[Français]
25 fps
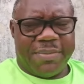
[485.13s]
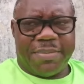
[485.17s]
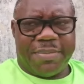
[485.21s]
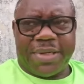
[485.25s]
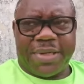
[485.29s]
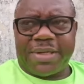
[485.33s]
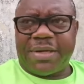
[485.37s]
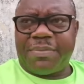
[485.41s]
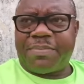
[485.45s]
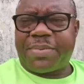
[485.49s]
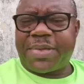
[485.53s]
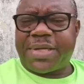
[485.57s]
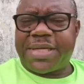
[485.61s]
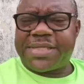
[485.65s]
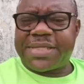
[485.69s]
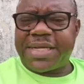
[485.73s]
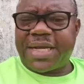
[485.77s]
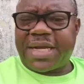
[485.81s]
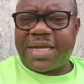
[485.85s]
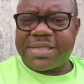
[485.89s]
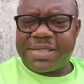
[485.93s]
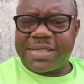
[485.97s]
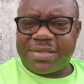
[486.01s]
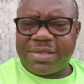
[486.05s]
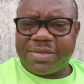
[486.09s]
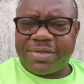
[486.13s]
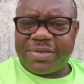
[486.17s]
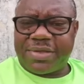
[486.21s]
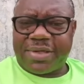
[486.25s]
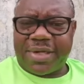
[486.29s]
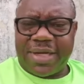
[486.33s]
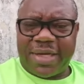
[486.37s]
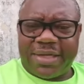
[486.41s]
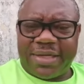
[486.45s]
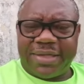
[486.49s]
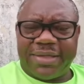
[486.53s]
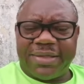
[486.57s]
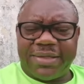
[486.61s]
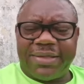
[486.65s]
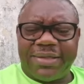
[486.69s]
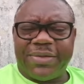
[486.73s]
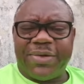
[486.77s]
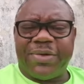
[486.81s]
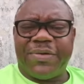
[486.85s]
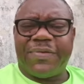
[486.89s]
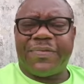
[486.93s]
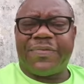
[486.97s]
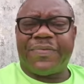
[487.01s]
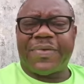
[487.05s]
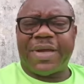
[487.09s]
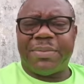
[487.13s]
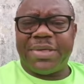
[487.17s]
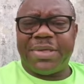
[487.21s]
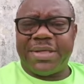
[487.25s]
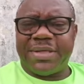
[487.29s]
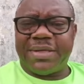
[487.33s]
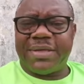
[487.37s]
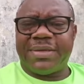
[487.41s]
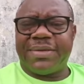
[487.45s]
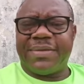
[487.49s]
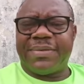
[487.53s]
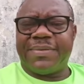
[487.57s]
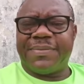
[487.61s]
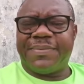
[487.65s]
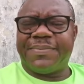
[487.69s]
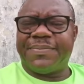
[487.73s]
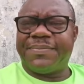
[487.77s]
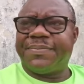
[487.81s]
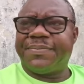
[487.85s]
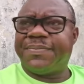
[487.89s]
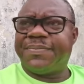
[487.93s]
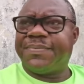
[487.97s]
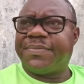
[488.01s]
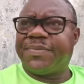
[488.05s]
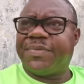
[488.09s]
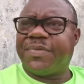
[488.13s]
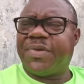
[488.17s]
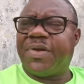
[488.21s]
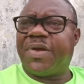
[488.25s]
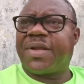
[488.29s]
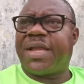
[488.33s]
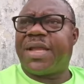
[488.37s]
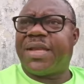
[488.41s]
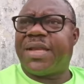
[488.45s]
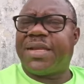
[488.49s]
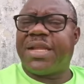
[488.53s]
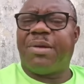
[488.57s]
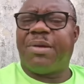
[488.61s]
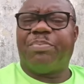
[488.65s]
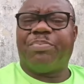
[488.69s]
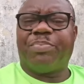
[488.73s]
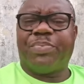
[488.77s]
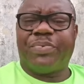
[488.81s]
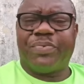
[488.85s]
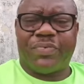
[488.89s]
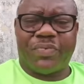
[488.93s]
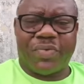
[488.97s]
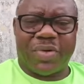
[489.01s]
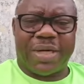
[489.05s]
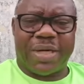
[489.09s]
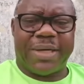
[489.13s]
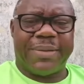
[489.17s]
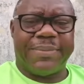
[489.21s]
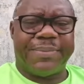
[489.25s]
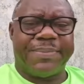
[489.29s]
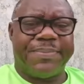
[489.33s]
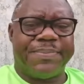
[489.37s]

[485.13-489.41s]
Pendant près de 56 ans de règne d'une famille, de règne d'un pouvoir.